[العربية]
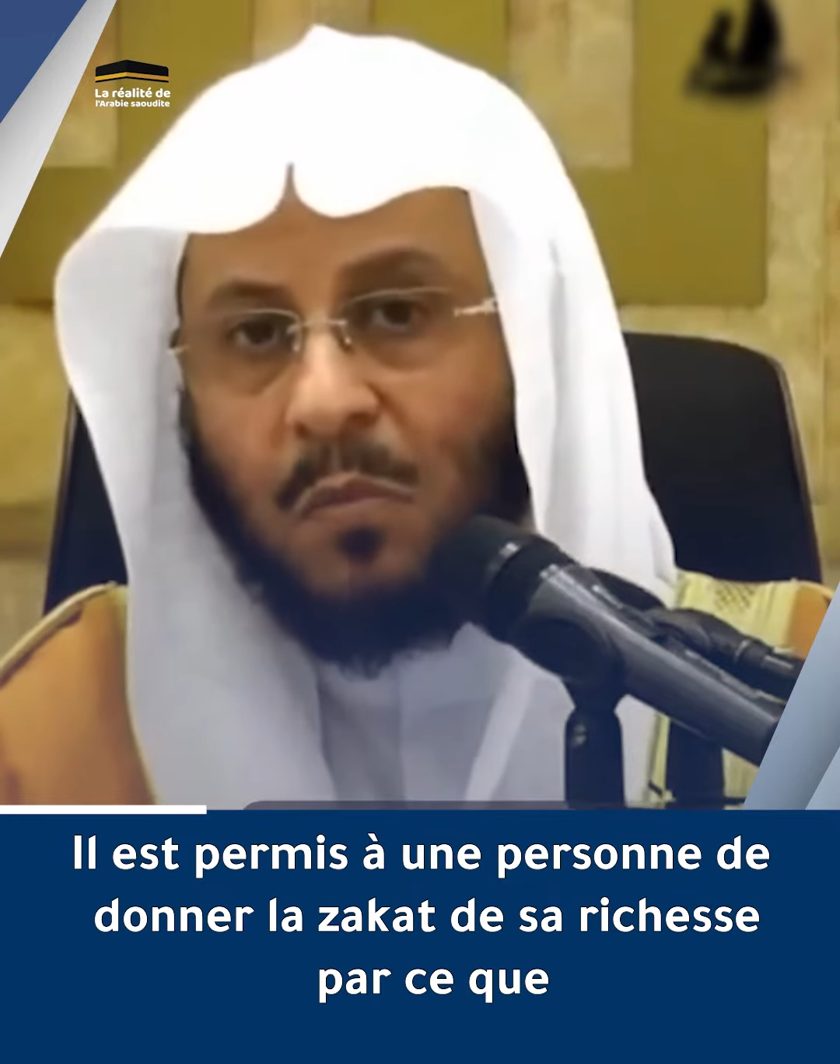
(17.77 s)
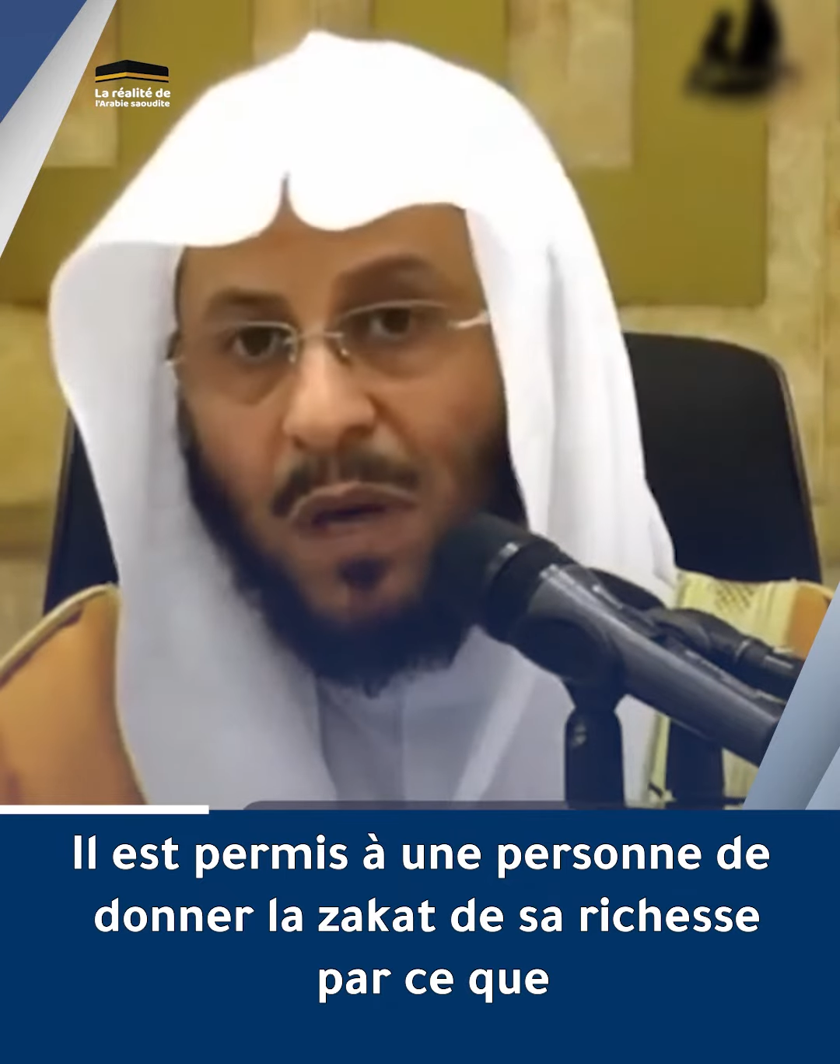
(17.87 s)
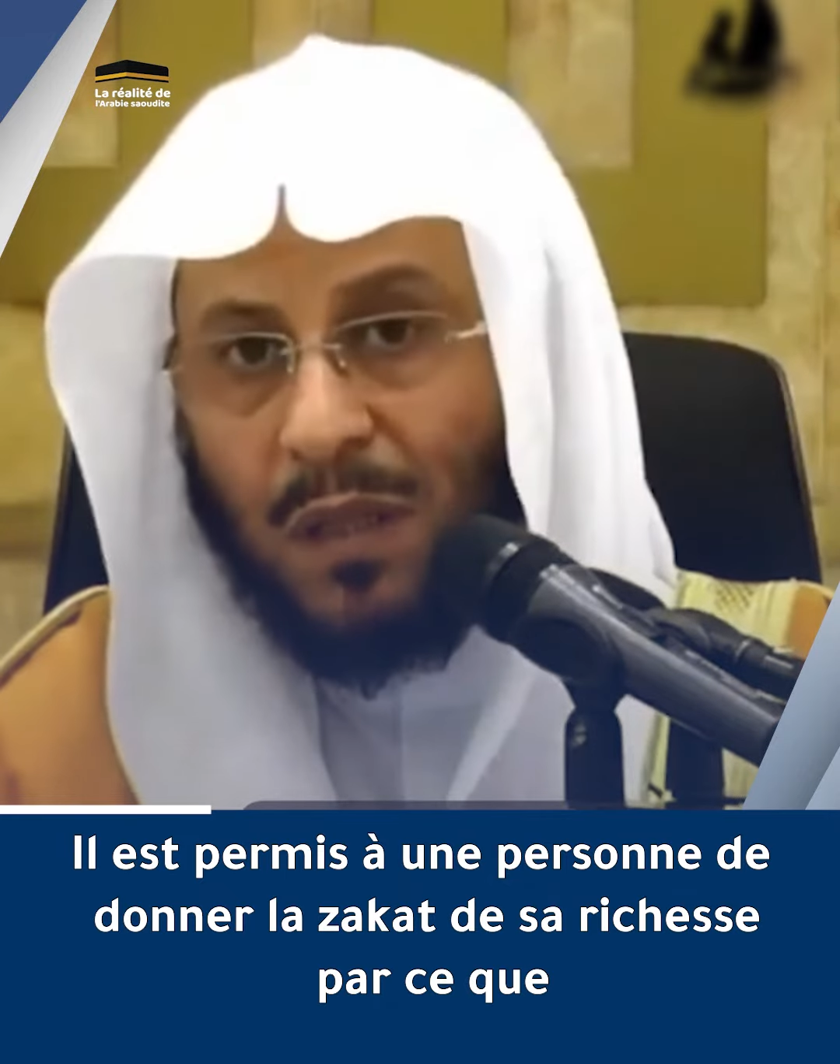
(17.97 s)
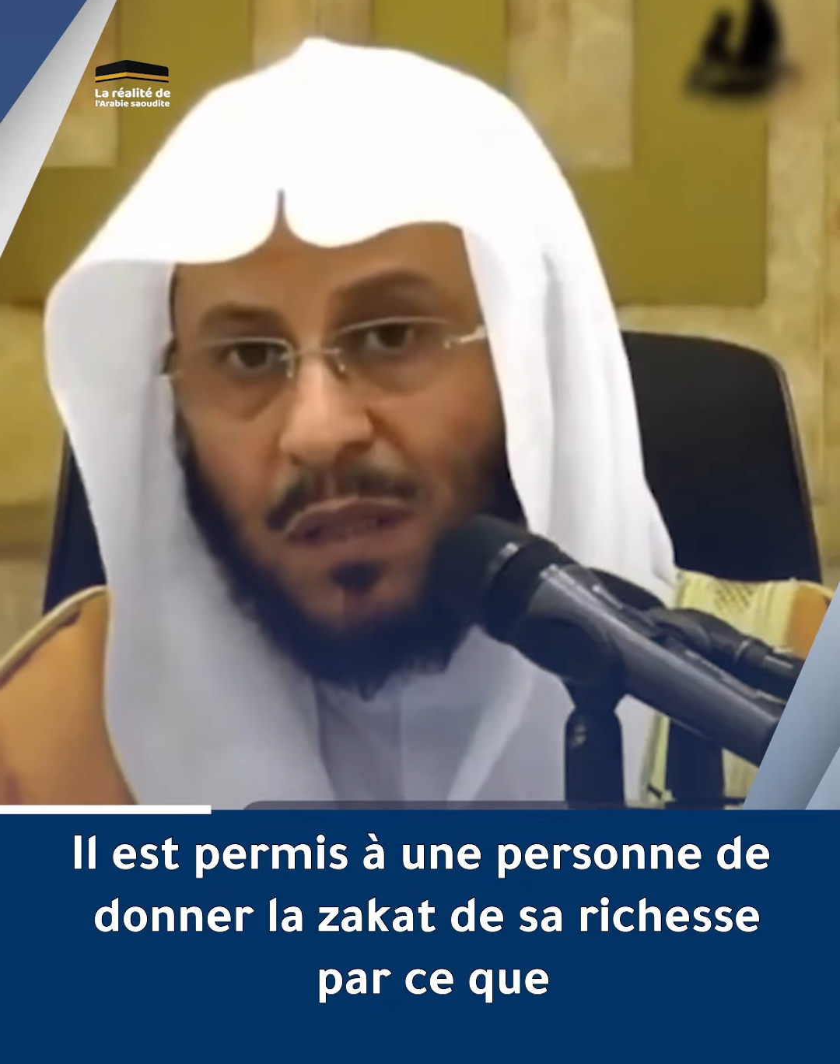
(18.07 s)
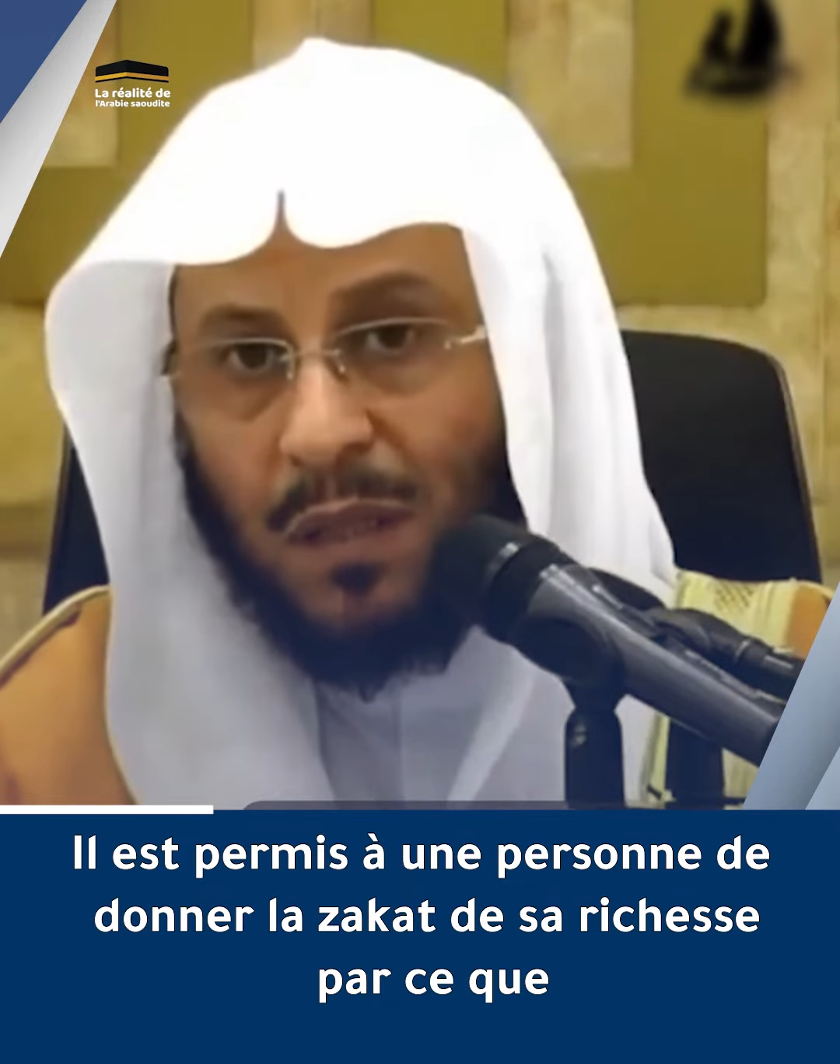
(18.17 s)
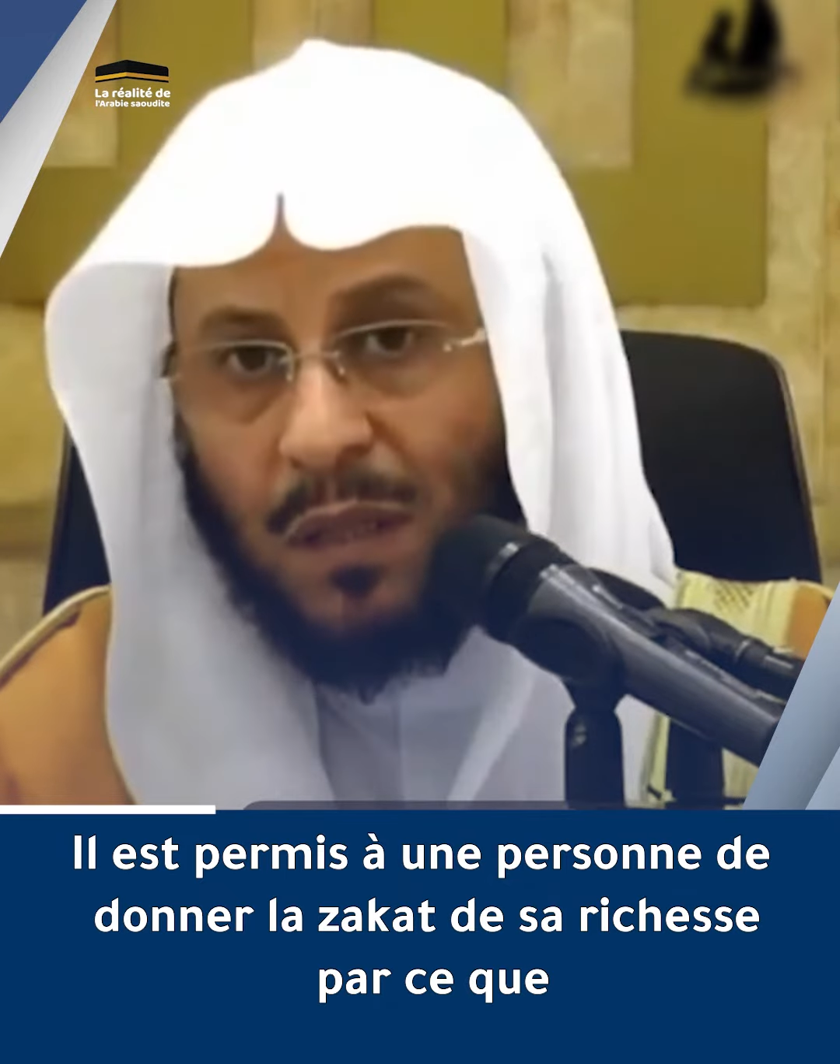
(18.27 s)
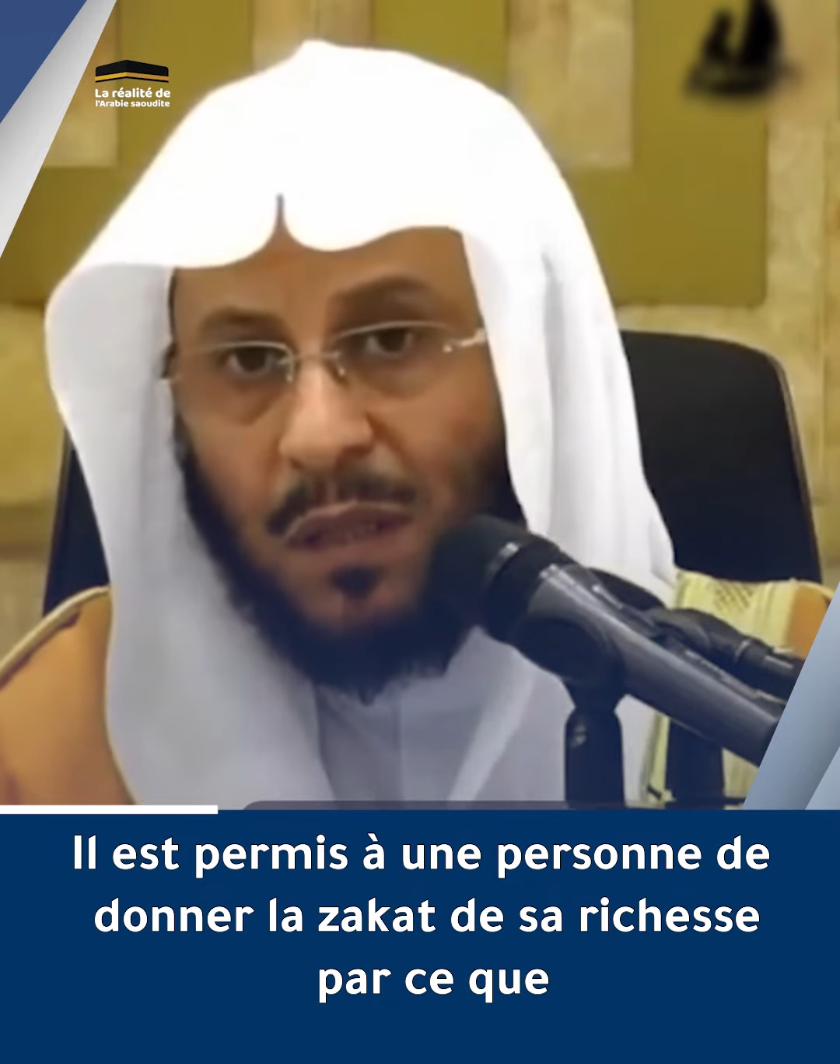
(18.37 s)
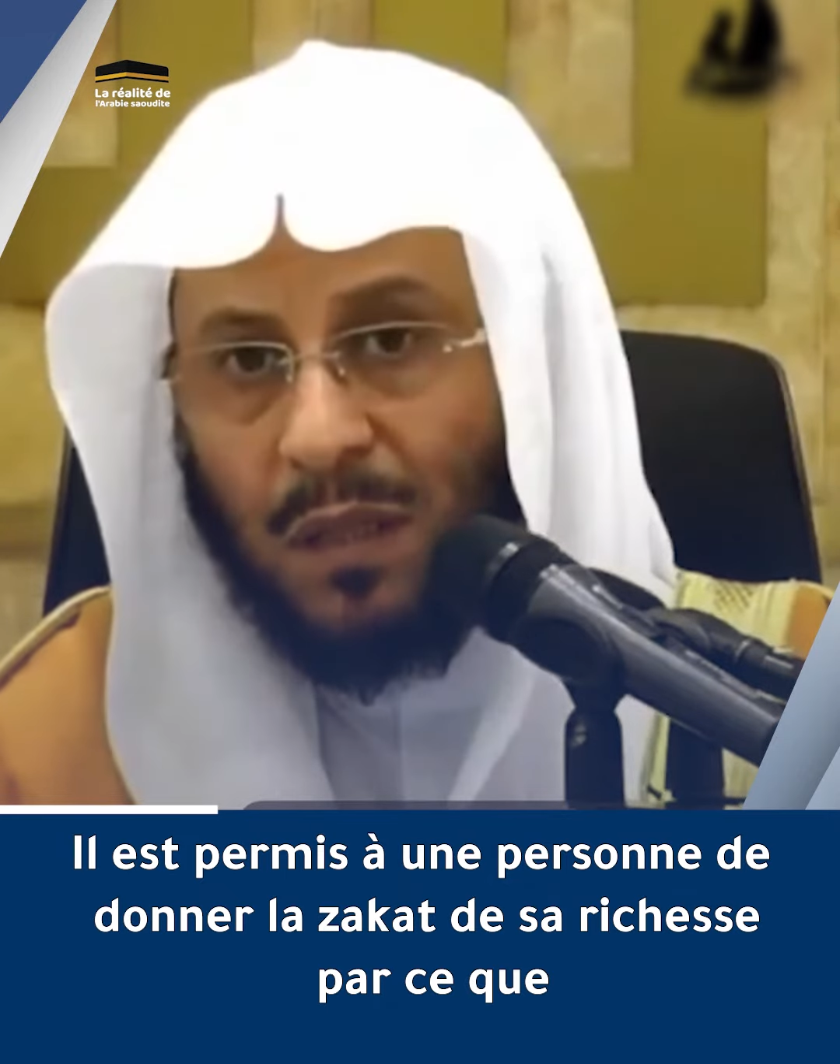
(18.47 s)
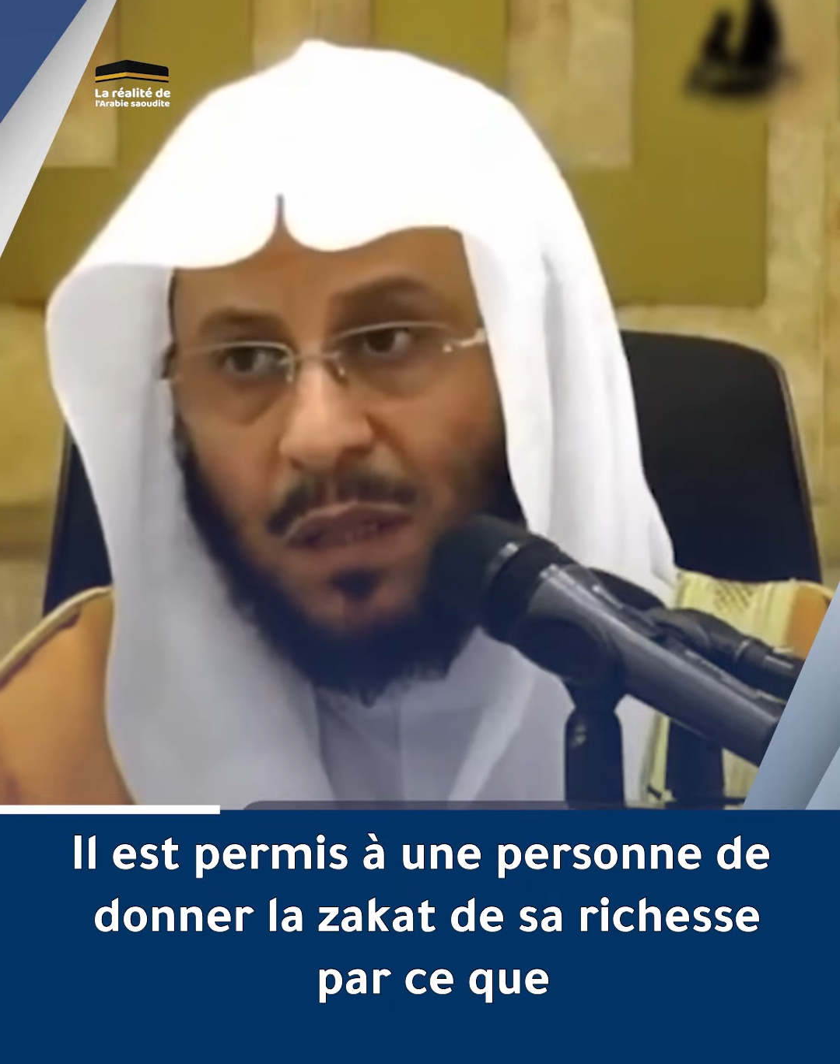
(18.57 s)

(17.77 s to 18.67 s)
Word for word: ماله